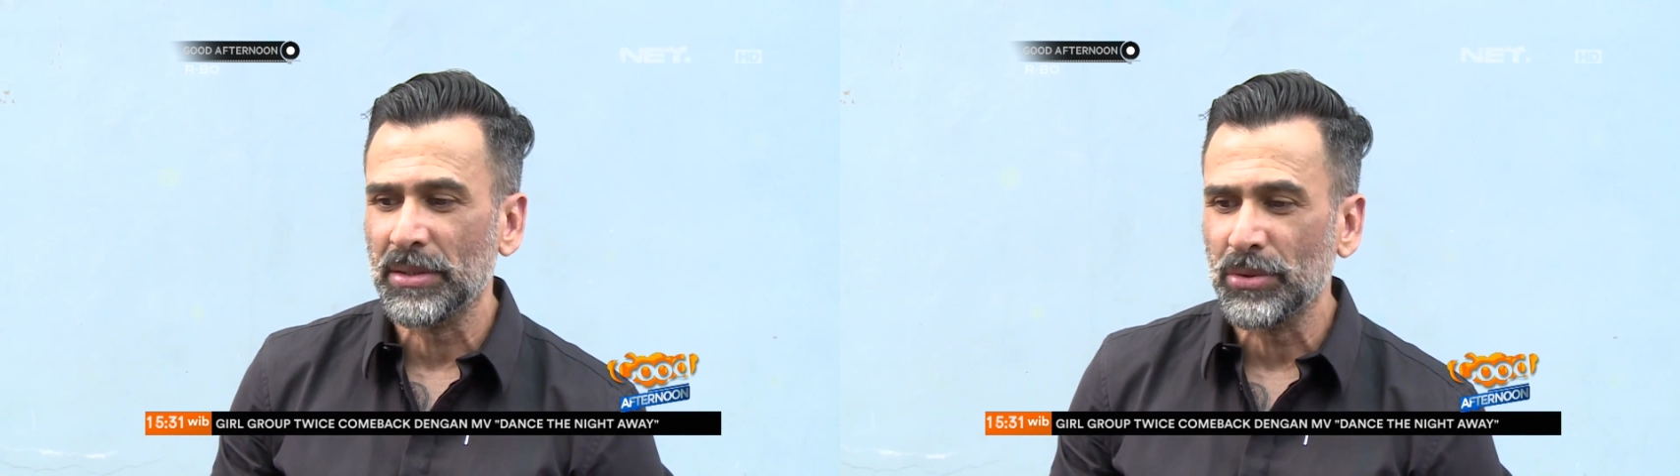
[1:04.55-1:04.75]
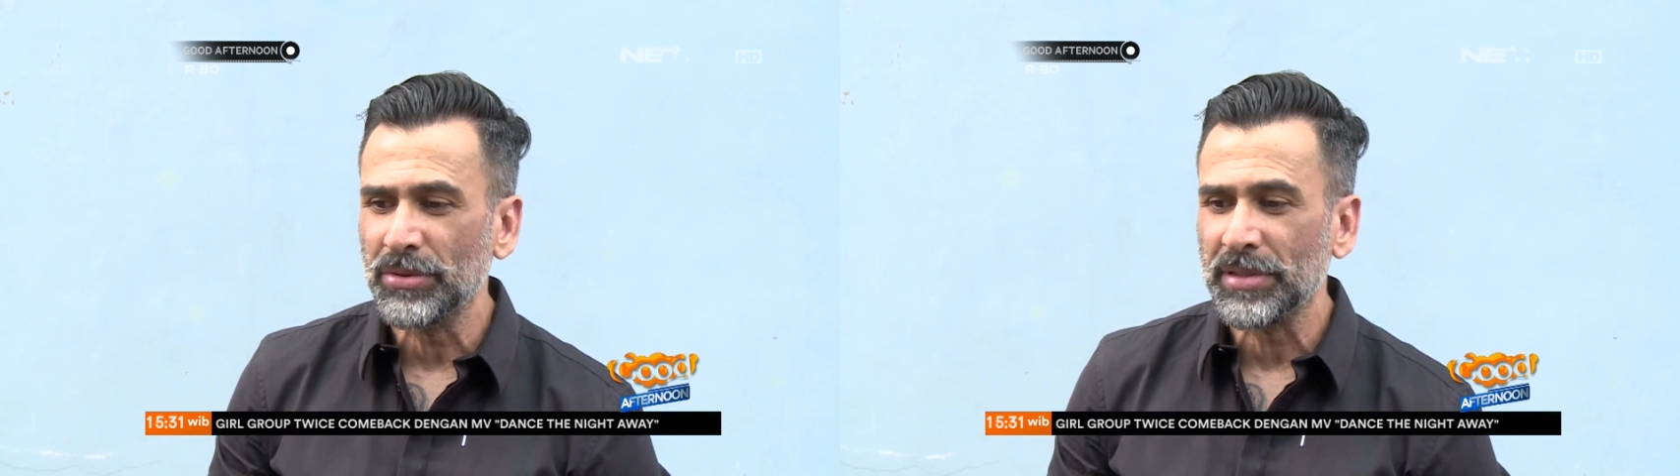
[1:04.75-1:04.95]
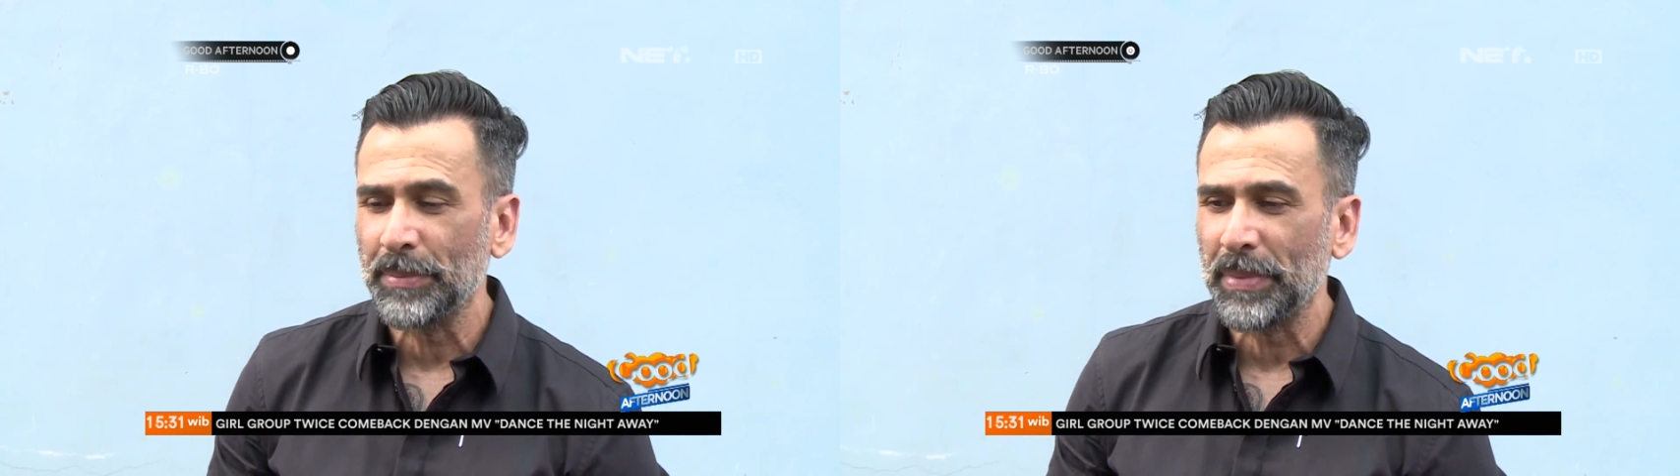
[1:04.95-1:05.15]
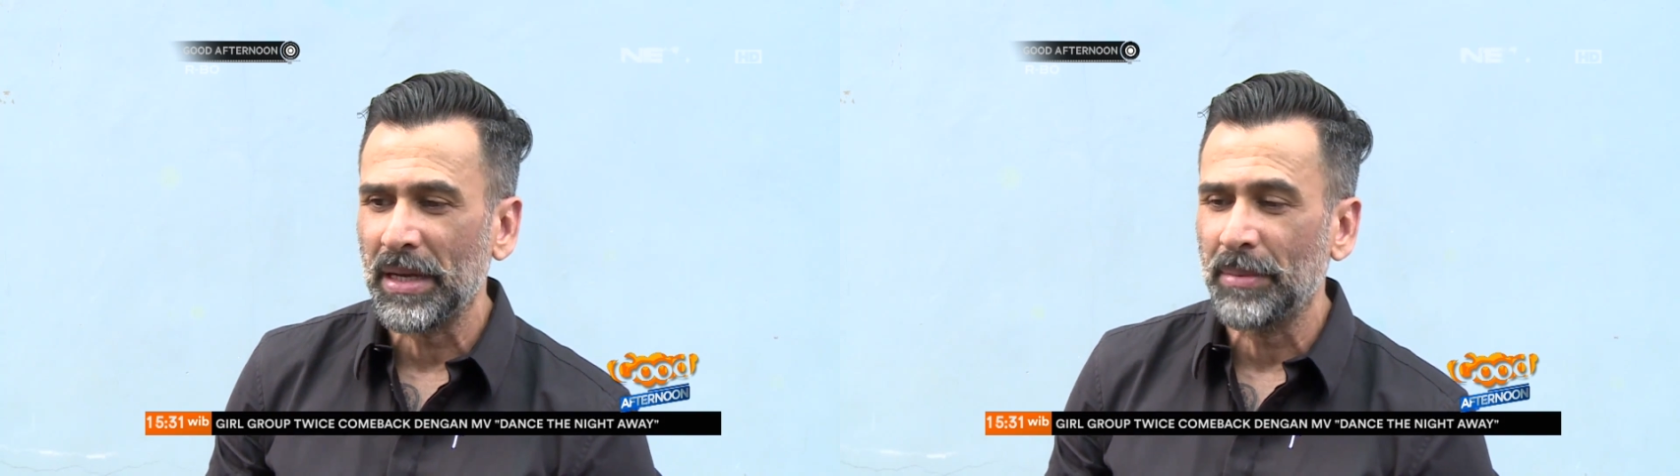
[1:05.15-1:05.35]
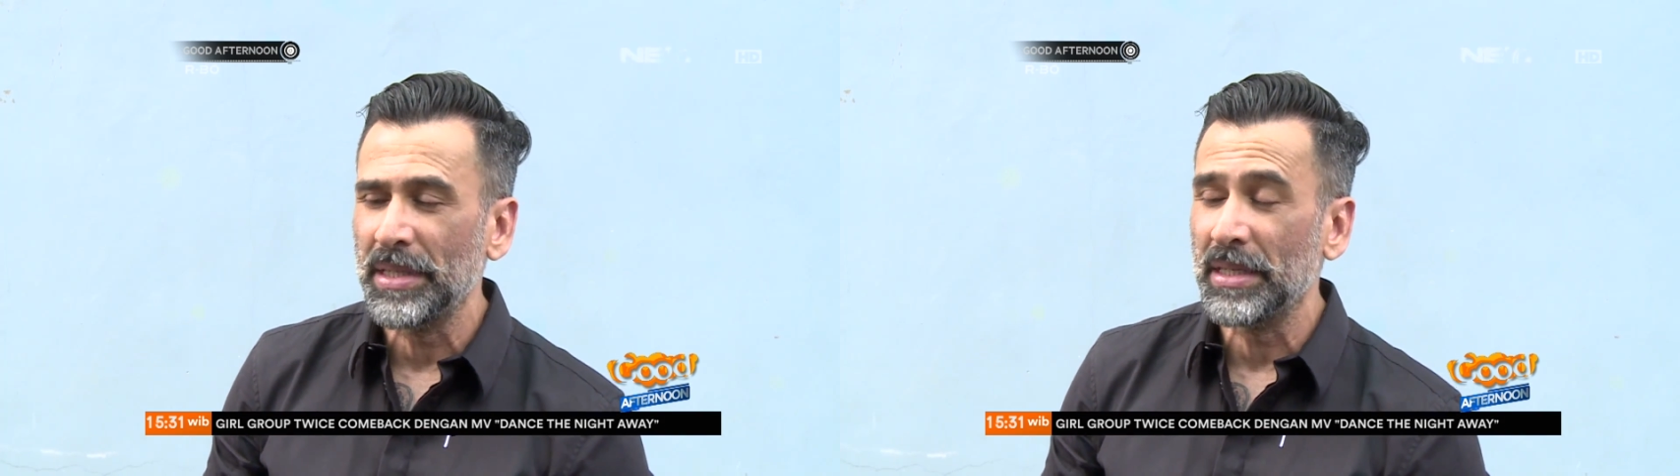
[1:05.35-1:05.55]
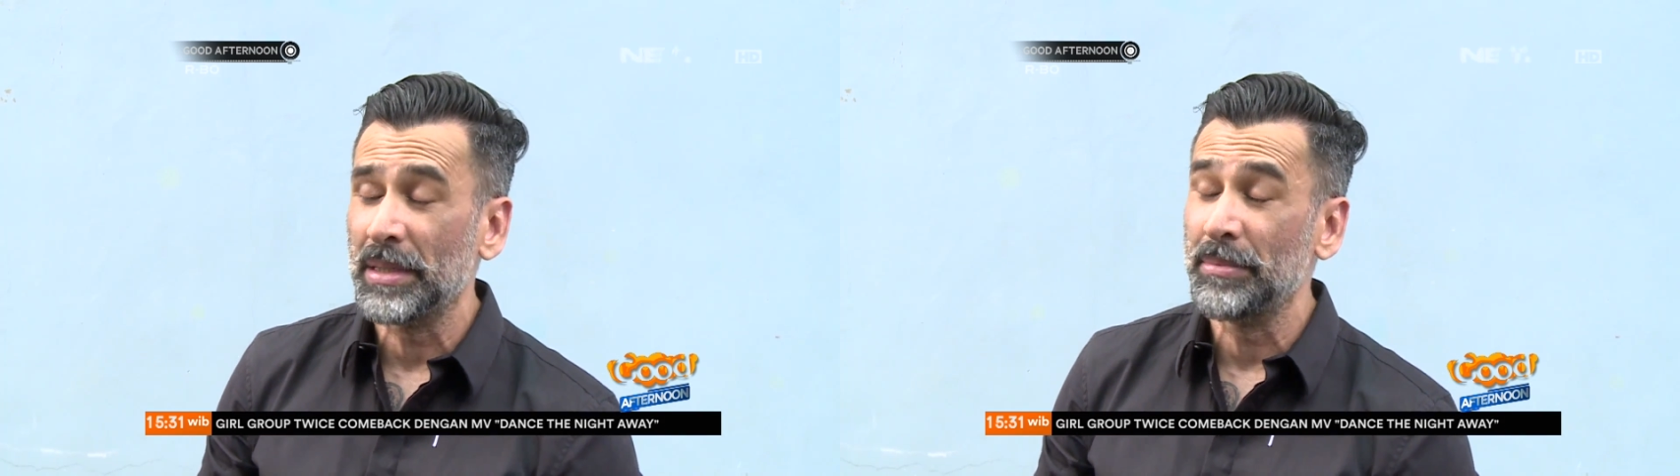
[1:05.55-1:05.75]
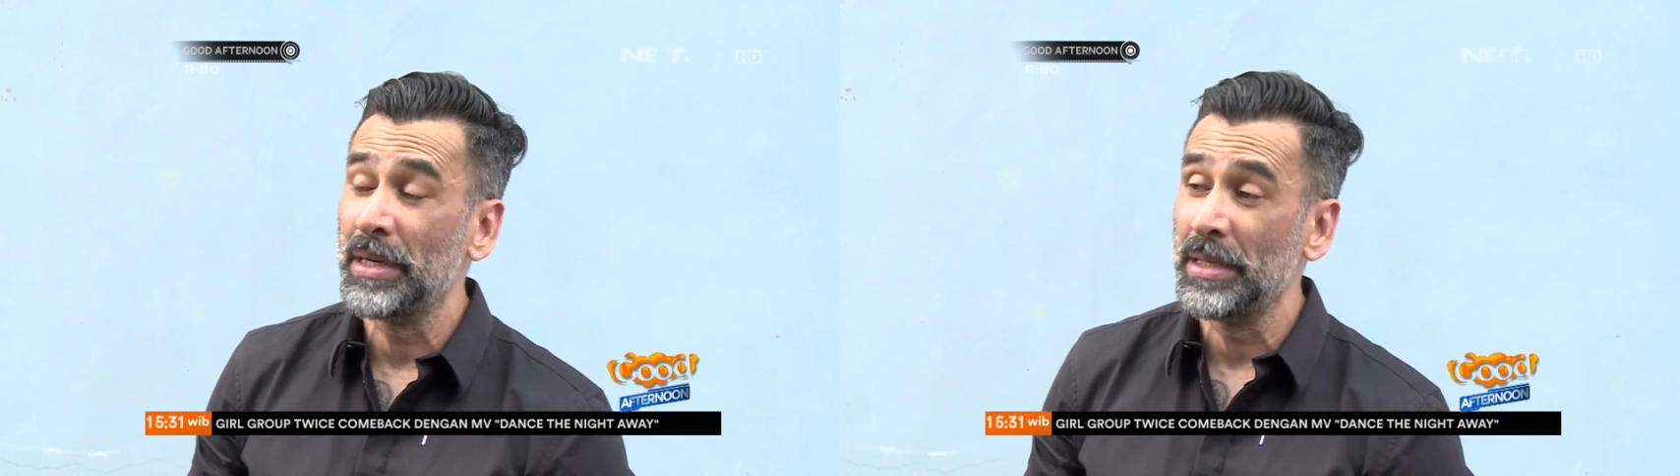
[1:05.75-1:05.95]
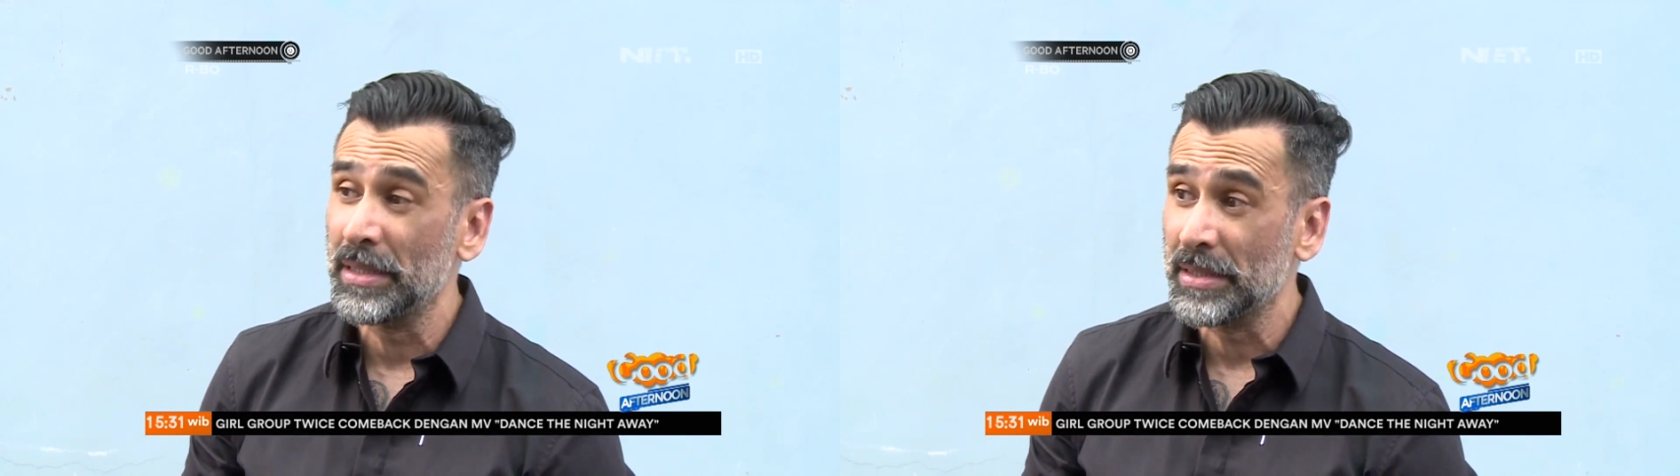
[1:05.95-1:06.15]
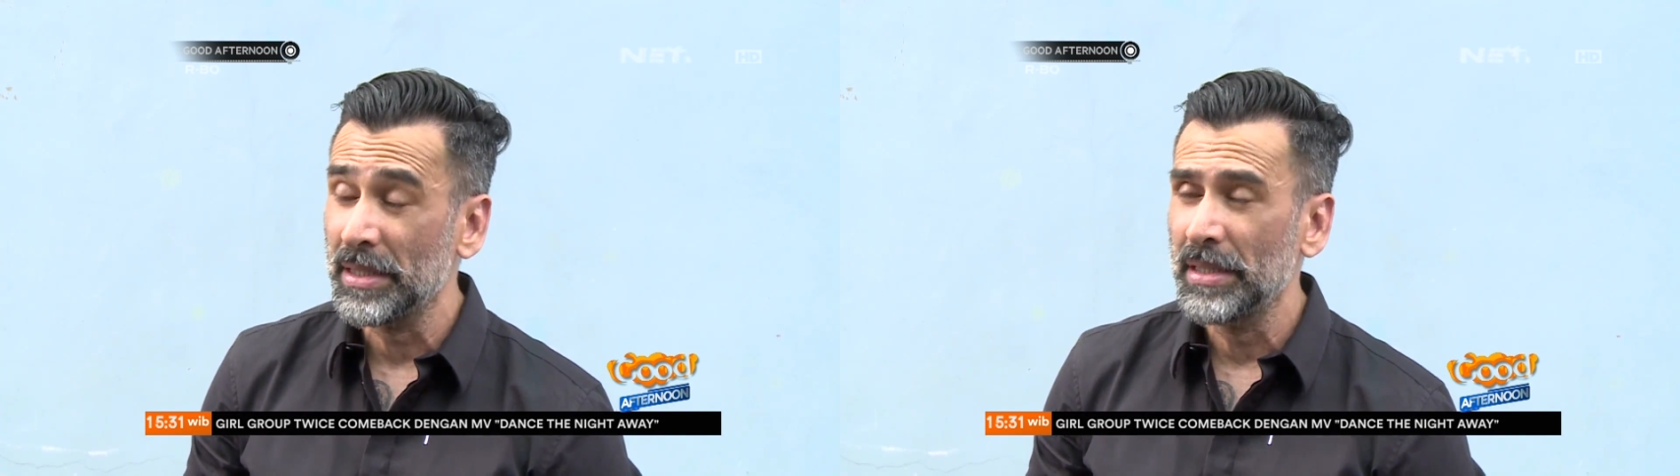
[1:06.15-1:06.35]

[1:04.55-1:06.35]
itu saya pahami dengan baik.